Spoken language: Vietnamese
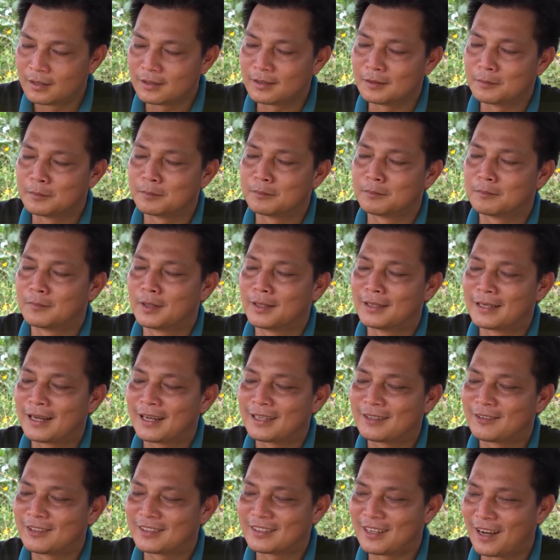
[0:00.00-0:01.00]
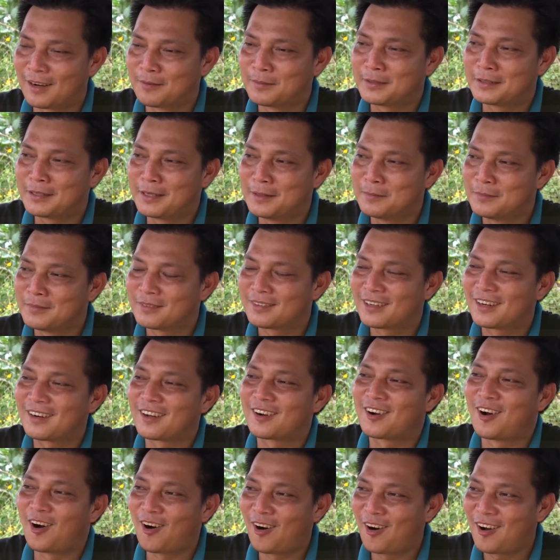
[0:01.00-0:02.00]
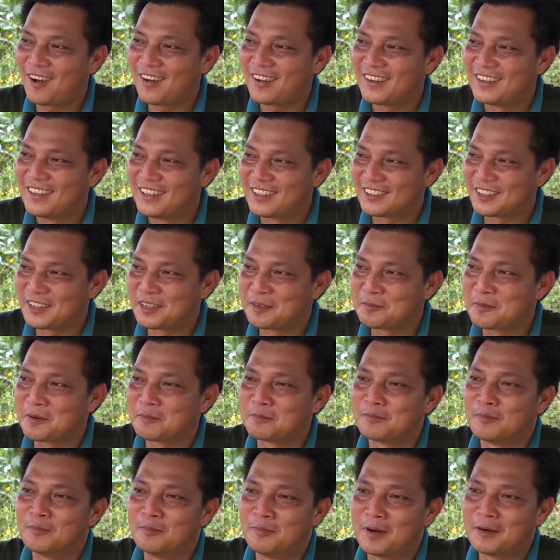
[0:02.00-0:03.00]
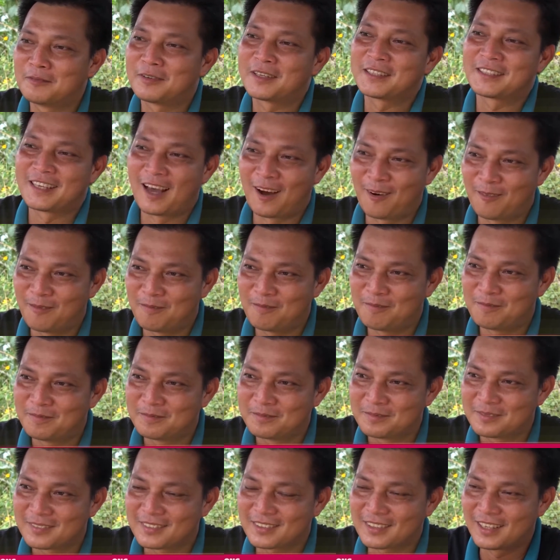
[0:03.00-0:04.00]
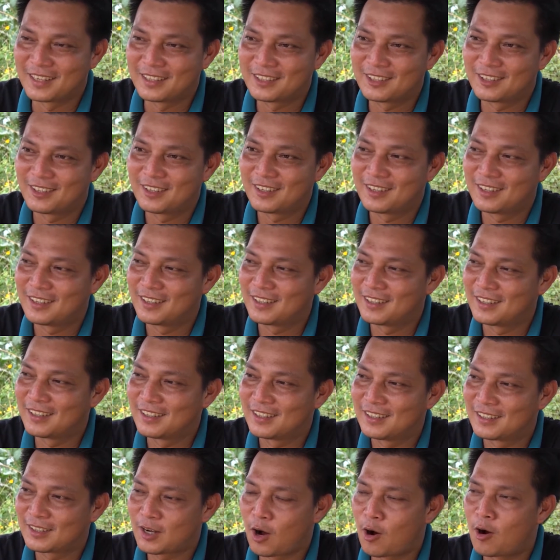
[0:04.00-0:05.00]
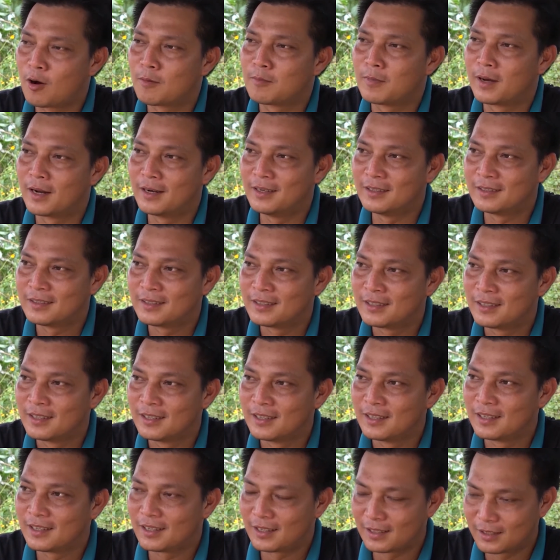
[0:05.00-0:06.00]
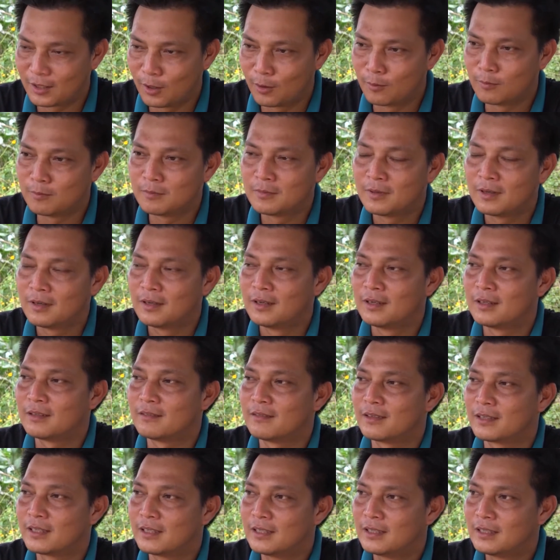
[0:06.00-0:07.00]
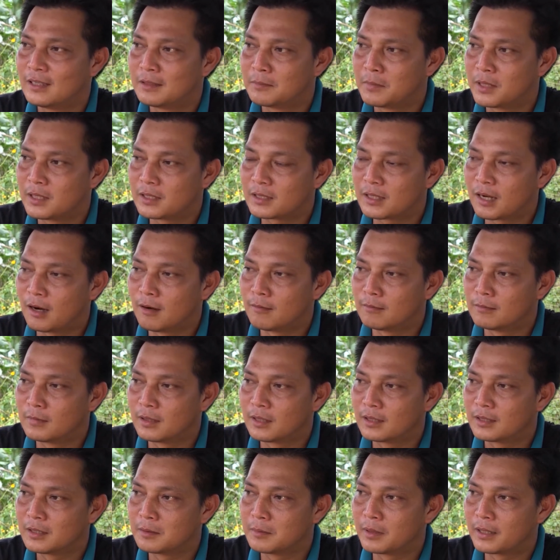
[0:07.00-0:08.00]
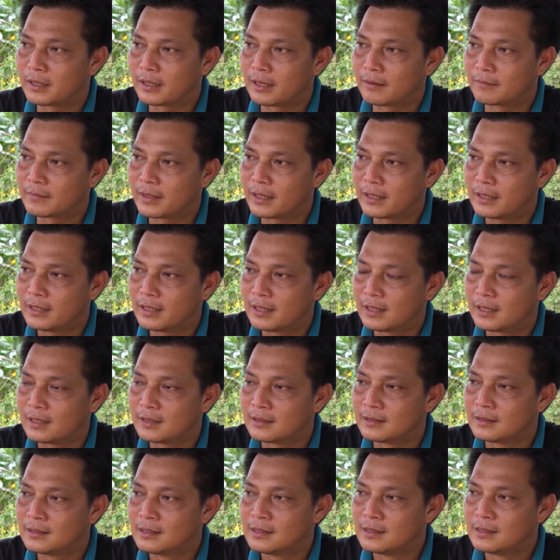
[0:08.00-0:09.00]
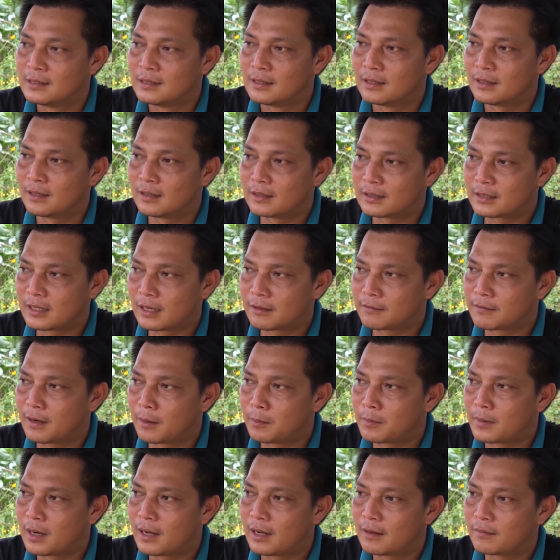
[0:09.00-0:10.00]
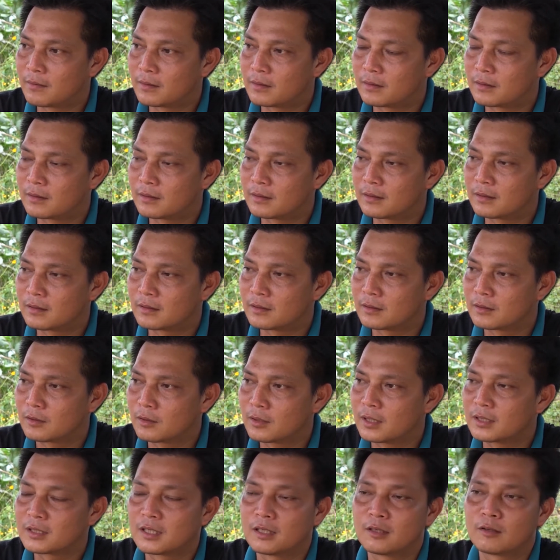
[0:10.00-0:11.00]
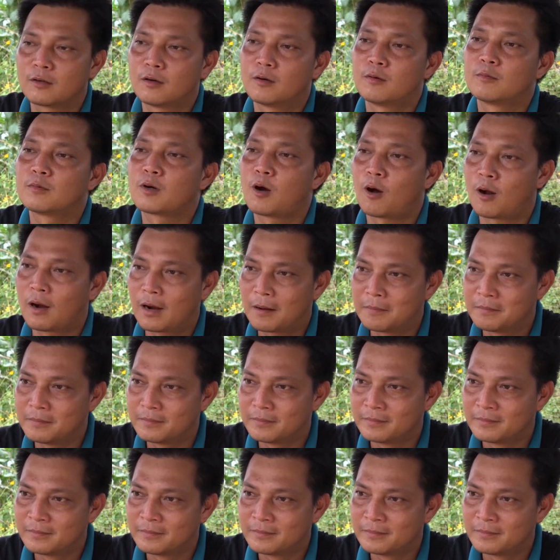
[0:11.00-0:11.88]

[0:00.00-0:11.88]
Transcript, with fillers: Thì mình ra ngoài chợ mình kiếm rất là khó, cho nên mình mình phải trồng để cho con mình dùng. Và khi mình trồng thì mình cảm thấy ờ, à, sản phẩm là ờ, nó thật sự nó cũng không khó lắm.